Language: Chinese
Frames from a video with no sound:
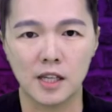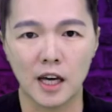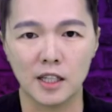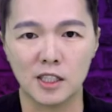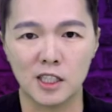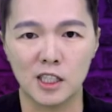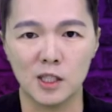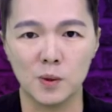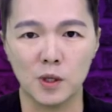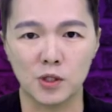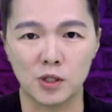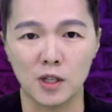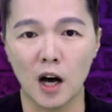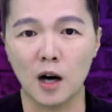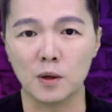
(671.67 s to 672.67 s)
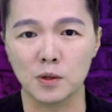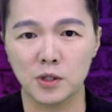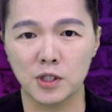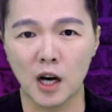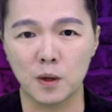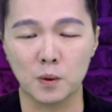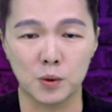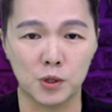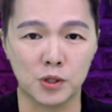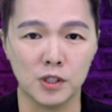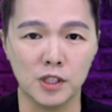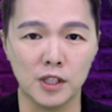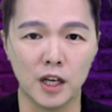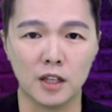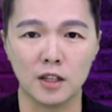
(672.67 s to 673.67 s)
在七月十号上午十
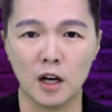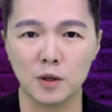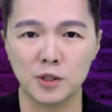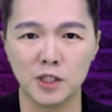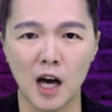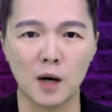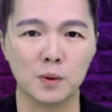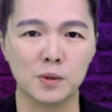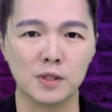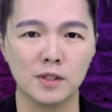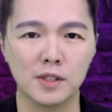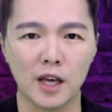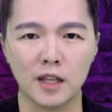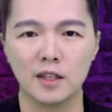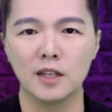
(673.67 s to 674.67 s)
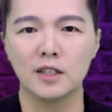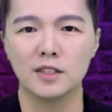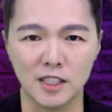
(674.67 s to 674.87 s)
一点到下午四点。